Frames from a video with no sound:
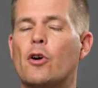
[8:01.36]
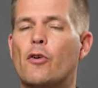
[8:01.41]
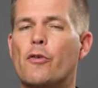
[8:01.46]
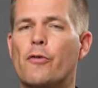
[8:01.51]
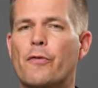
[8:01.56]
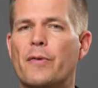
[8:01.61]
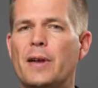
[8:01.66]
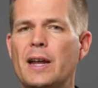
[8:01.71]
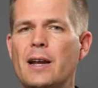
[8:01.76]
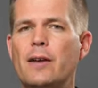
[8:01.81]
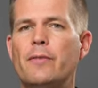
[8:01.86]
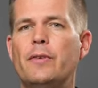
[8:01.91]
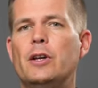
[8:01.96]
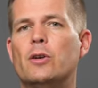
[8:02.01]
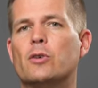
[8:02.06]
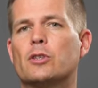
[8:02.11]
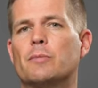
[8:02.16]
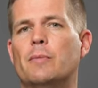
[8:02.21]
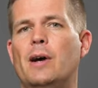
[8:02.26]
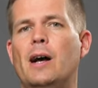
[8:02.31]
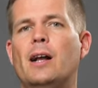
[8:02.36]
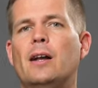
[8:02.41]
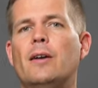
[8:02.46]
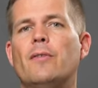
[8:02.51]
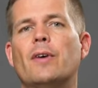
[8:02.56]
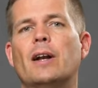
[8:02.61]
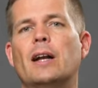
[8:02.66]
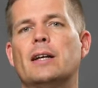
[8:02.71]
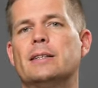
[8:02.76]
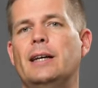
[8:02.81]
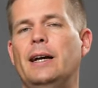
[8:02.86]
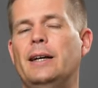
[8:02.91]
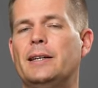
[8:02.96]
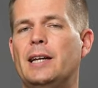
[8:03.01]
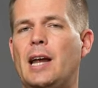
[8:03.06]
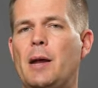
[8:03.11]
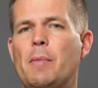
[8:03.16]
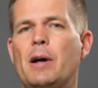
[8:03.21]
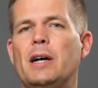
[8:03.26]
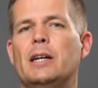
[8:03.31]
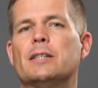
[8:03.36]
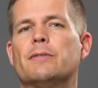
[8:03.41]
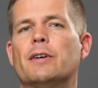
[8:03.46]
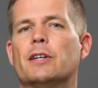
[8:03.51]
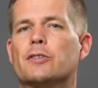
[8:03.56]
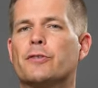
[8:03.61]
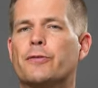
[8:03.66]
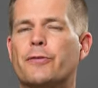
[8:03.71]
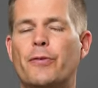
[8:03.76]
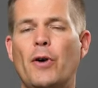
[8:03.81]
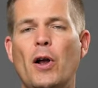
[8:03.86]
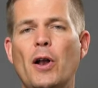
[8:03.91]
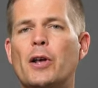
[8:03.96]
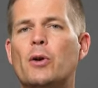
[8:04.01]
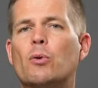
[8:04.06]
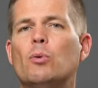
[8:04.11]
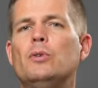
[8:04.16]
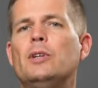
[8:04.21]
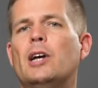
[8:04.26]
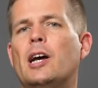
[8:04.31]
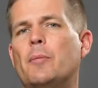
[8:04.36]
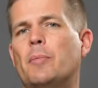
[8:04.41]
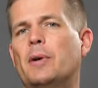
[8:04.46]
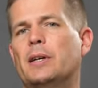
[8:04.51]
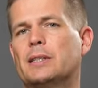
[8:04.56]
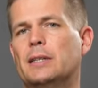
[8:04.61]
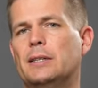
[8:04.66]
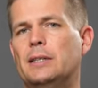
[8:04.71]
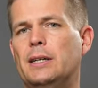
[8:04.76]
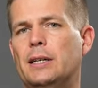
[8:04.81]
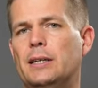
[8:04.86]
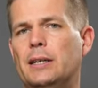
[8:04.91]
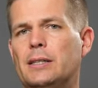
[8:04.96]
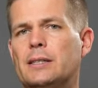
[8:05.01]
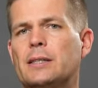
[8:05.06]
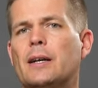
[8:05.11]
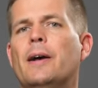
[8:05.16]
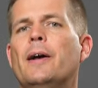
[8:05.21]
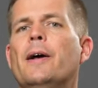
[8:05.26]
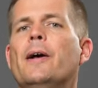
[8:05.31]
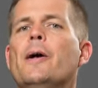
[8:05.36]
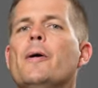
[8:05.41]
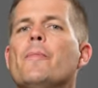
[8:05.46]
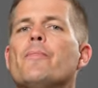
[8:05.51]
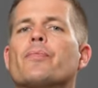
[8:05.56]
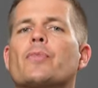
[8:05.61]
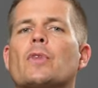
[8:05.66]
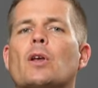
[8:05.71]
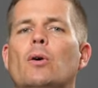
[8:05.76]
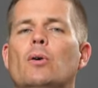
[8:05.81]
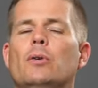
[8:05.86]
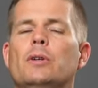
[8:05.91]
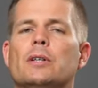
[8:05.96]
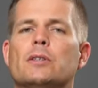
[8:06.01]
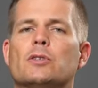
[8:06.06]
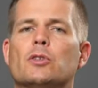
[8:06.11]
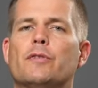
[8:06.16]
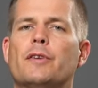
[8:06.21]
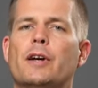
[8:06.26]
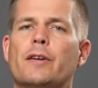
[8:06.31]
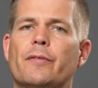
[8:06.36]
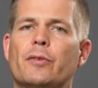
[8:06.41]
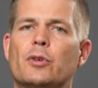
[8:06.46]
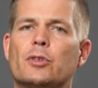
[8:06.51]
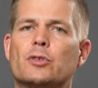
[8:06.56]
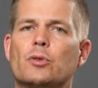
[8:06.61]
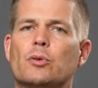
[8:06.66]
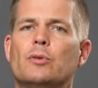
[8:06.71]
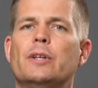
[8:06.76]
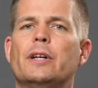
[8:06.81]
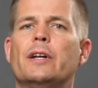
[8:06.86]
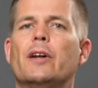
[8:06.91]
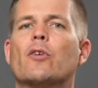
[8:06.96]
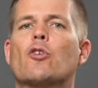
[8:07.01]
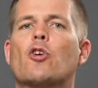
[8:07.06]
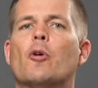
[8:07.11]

noch viele Videos machen, weil das ein Thema ist, was völlig unterrepräsentiert ist. Und insofern wirst du unten in den